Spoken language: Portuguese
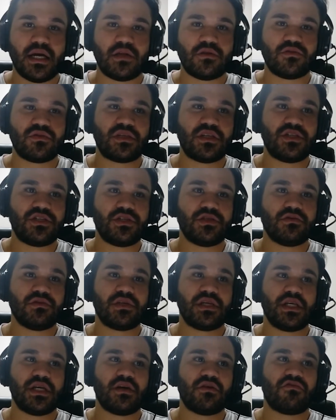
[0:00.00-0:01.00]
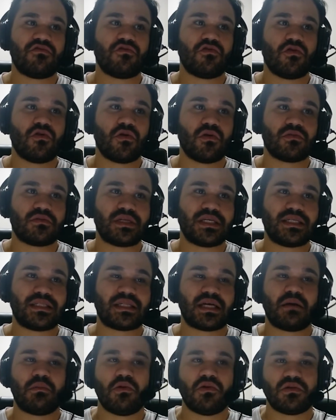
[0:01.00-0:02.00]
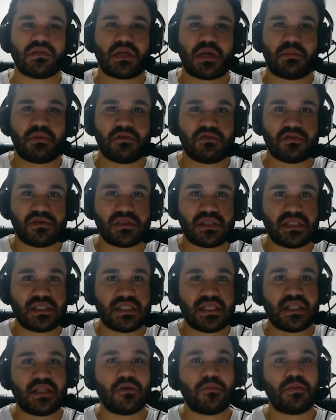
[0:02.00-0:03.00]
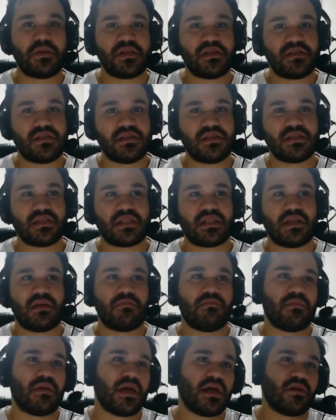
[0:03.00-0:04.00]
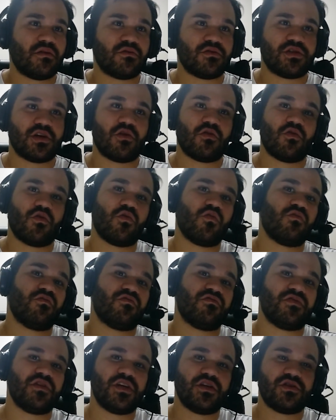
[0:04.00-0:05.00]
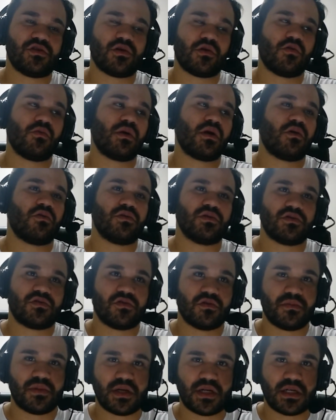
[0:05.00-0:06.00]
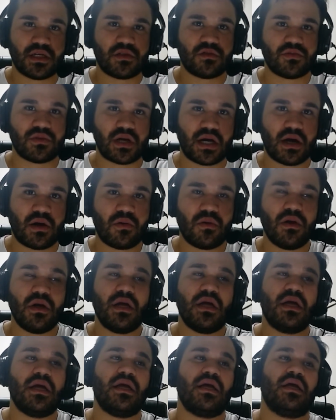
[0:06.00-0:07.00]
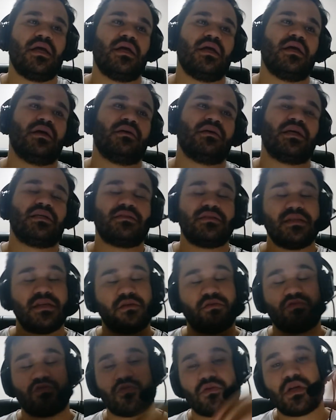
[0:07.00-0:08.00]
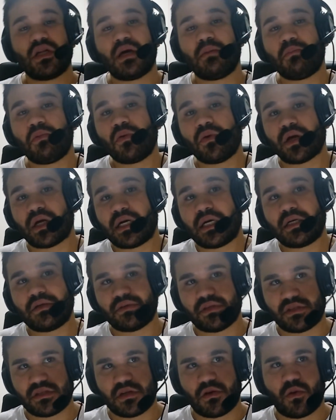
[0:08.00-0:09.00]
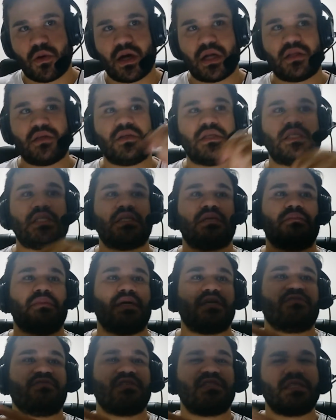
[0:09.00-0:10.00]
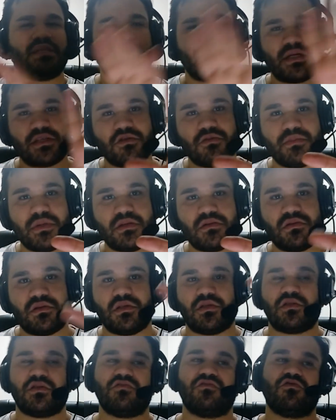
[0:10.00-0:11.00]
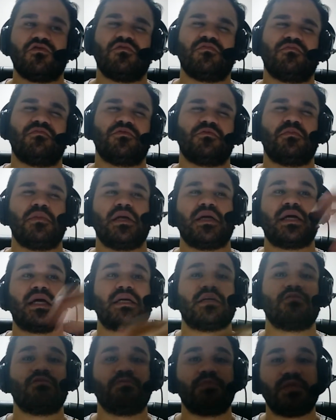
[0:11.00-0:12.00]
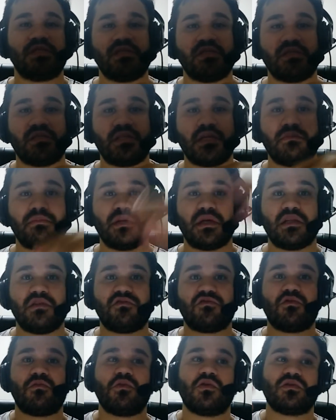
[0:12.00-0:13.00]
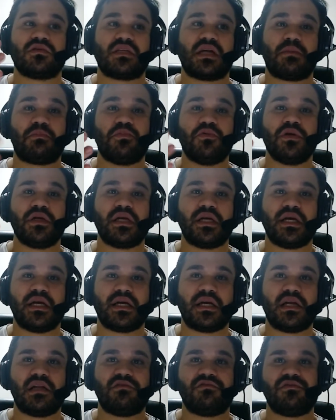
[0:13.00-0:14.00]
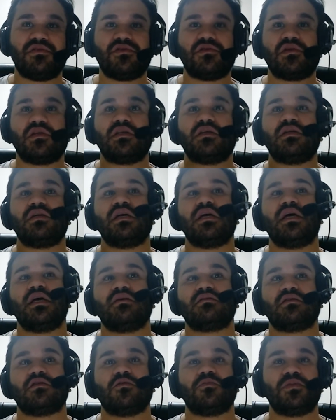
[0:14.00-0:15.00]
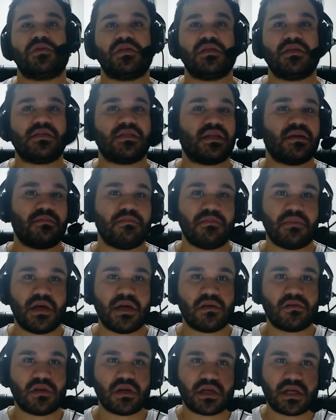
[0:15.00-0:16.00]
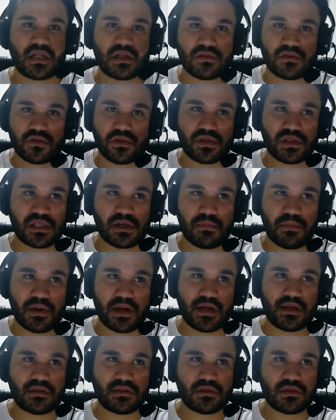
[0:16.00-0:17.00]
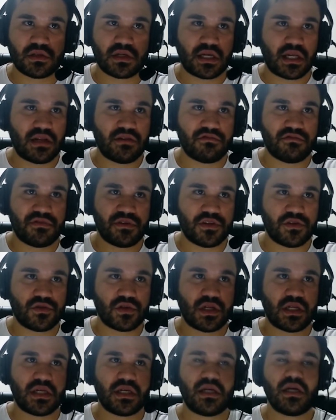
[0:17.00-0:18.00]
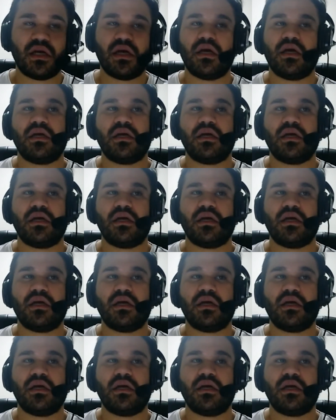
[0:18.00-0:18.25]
No sentido que eu vou tentar mostrar para vocês que não precisa ter medo de algum vídeo, alguma coisa sobrenatural, e assim, eu estou elaborando esse quadro ainda, mas vai ser mais ou menos isso. Eu vou explicar que não precisa ter medo e vou mostrar por que aquele vídeo ali, você não precisa ter medo daquelas coisas que aparecem naquele vídeo ali.